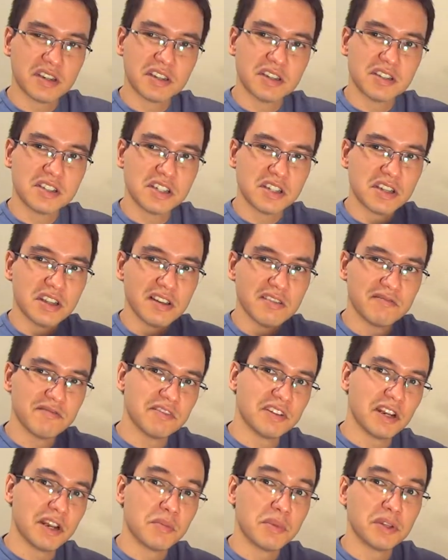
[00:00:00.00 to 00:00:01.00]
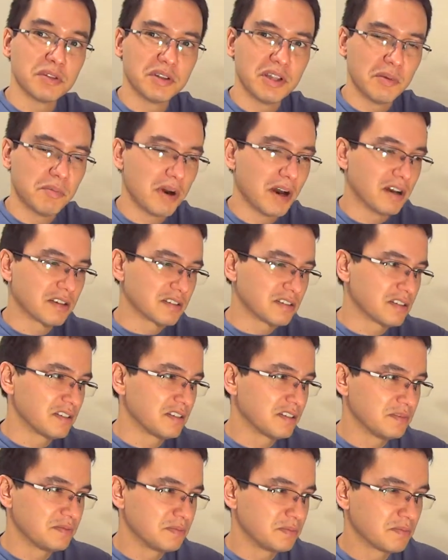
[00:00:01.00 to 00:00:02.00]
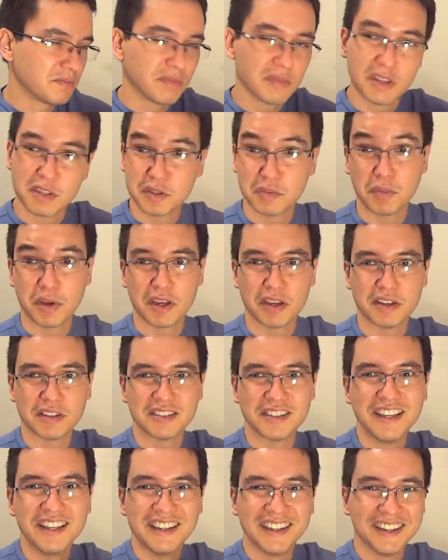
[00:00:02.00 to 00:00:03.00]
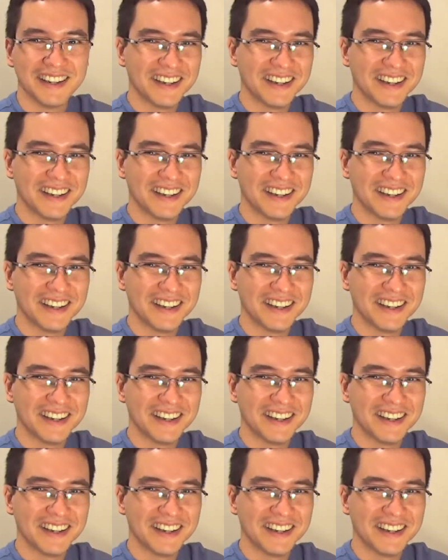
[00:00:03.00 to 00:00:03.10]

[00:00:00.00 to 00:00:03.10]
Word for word: aí de nivelamento da base. Espera-se.